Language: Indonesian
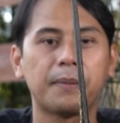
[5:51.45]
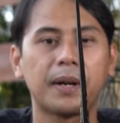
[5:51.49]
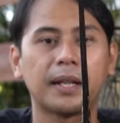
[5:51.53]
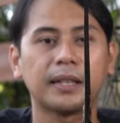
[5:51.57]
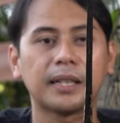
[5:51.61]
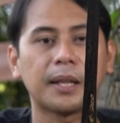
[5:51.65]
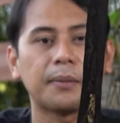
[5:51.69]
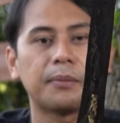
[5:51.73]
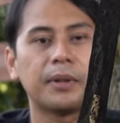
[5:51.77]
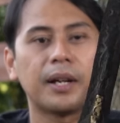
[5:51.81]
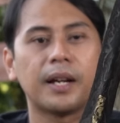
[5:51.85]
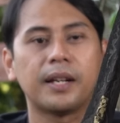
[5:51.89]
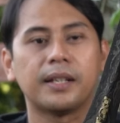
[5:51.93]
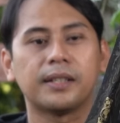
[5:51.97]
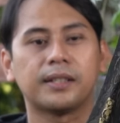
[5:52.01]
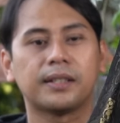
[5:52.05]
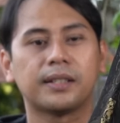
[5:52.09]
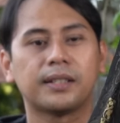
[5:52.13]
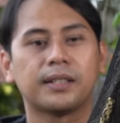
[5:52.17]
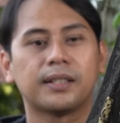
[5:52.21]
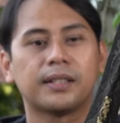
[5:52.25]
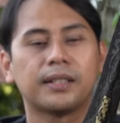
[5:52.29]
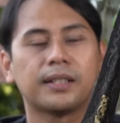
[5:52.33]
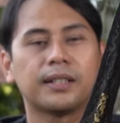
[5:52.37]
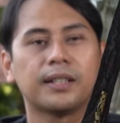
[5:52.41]
Mantap
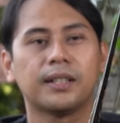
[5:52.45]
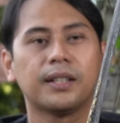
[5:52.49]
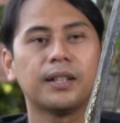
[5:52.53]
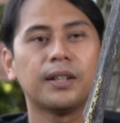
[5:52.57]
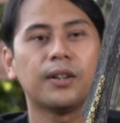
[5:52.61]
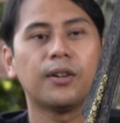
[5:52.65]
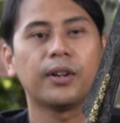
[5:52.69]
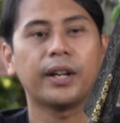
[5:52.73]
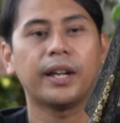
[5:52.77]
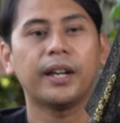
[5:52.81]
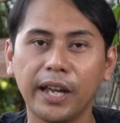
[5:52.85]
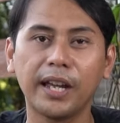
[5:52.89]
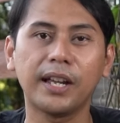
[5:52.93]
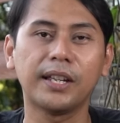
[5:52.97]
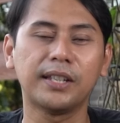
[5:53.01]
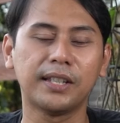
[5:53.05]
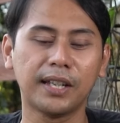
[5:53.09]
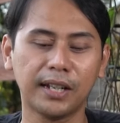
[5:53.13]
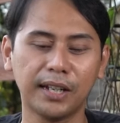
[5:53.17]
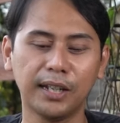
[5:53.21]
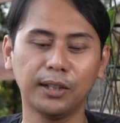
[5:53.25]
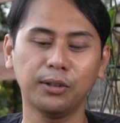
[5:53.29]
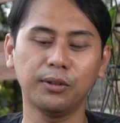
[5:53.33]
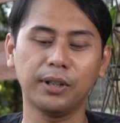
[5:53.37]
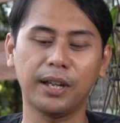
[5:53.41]
guys. Oke,
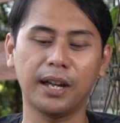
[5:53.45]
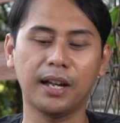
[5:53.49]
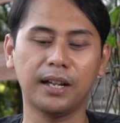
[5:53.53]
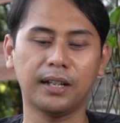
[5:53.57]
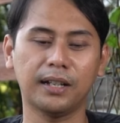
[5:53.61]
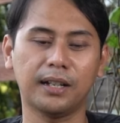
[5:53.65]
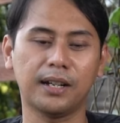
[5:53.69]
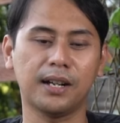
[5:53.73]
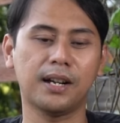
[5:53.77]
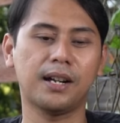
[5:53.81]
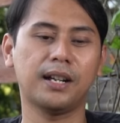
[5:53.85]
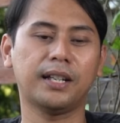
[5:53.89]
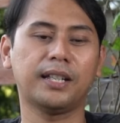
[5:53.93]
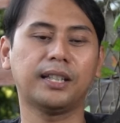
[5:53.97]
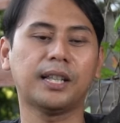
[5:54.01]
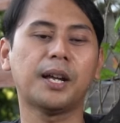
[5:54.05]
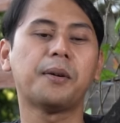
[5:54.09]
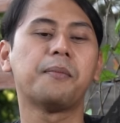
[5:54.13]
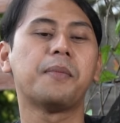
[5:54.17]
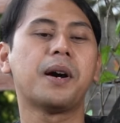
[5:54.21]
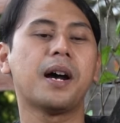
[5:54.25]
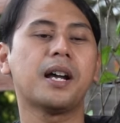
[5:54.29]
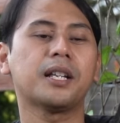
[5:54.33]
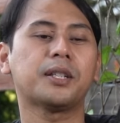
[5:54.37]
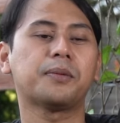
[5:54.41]
jadi itu ya, eh,
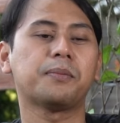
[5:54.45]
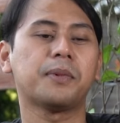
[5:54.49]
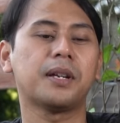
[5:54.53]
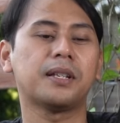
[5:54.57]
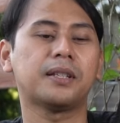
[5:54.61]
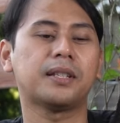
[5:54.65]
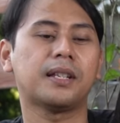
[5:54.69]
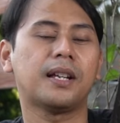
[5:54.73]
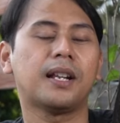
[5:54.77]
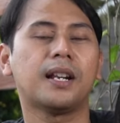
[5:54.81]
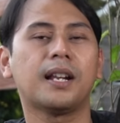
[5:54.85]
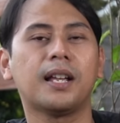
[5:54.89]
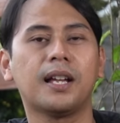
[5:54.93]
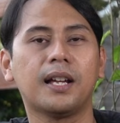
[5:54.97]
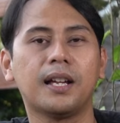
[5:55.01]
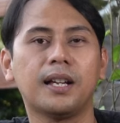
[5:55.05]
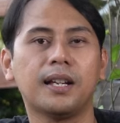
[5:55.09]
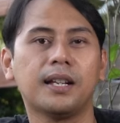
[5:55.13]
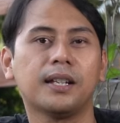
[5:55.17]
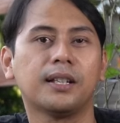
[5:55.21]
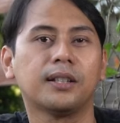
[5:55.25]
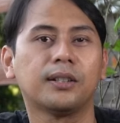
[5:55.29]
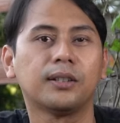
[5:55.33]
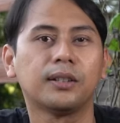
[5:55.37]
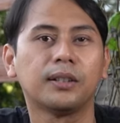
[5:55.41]
kita bahas
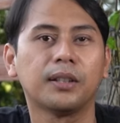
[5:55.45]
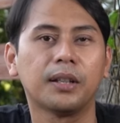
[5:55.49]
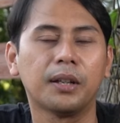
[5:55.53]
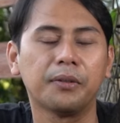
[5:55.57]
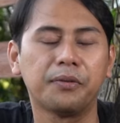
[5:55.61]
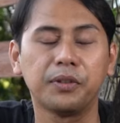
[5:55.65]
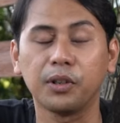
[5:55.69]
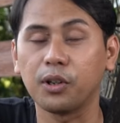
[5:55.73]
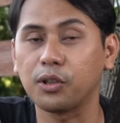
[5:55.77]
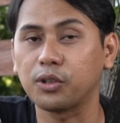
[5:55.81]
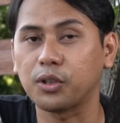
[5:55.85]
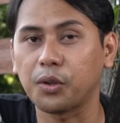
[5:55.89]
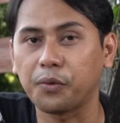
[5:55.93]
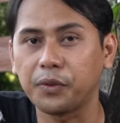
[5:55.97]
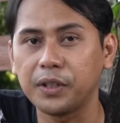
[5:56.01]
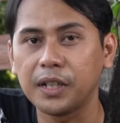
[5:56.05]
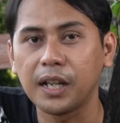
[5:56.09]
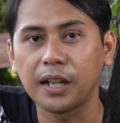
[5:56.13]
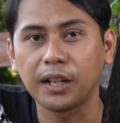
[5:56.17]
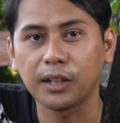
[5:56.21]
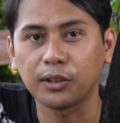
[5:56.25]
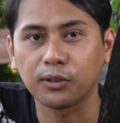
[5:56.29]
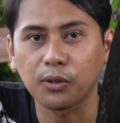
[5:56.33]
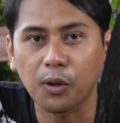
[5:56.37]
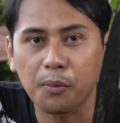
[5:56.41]
masalah filosofi
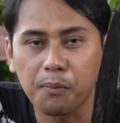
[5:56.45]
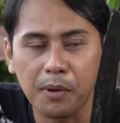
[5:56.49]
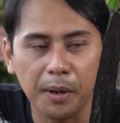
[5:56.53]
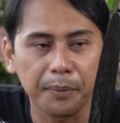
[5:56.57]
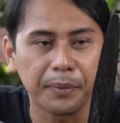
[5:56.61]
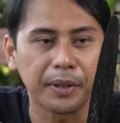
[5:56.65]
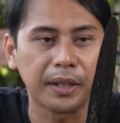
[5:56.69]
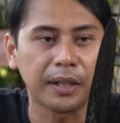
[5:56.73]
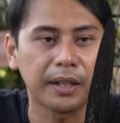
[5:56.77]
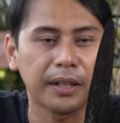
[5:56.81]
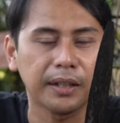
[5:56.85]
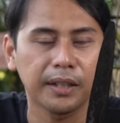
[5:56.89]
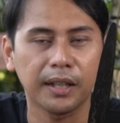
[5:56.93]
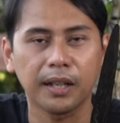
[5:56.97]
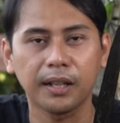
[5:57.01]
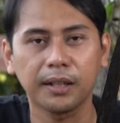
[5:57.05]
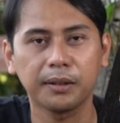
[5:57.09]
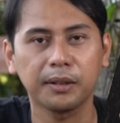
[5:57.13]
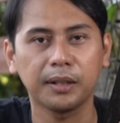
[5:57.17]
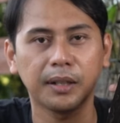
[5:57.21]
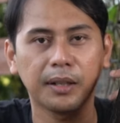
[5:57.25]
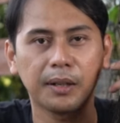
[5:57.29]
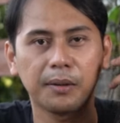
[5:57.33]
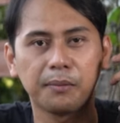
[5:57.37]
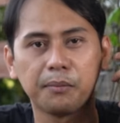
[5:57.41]
dari tombak biring
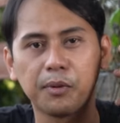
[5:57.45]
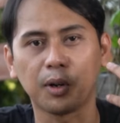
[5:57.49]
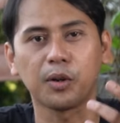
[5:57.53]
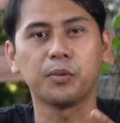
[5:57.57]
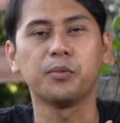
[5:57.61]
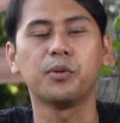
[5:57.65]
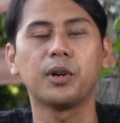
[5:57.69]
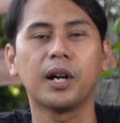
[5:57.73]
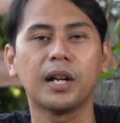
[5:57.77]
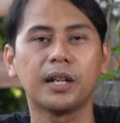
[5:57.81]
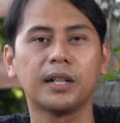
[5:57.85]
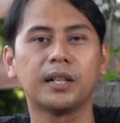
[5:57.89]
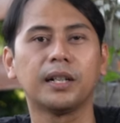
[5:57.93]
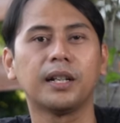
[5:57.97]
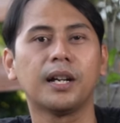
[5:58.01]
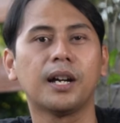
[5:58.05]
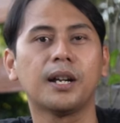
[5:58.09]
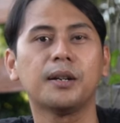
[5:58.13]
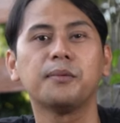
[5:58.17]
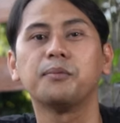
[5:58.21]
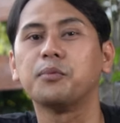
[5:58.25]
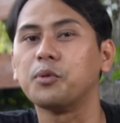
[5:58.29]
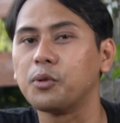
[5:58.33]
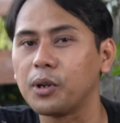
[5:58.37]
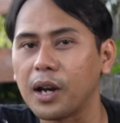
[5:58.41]
yang berhubungan
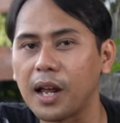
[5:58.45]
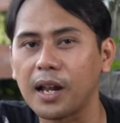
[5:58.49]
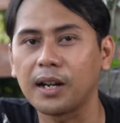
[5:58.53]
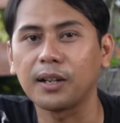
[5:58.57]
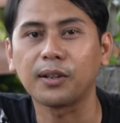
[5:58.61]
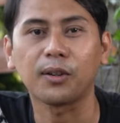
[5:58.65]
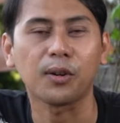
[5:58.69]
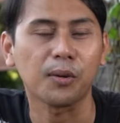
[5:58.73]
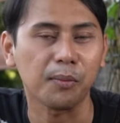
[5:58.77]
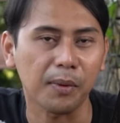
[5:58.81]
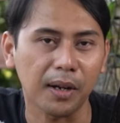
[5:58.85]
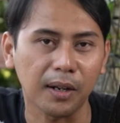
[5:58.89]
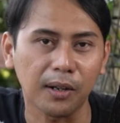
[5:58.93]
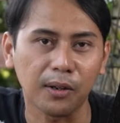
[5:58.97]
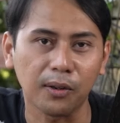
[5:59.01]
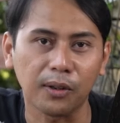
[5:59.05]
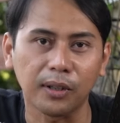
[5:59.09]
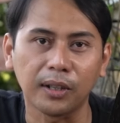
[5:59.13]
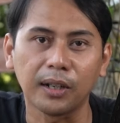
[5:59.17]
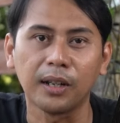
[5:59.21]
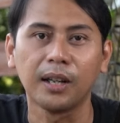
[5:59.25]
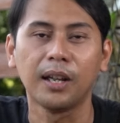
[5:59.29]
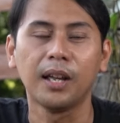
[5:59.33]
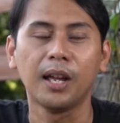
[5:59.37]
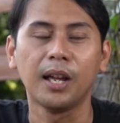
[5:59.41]
dengan bulan Ramadan.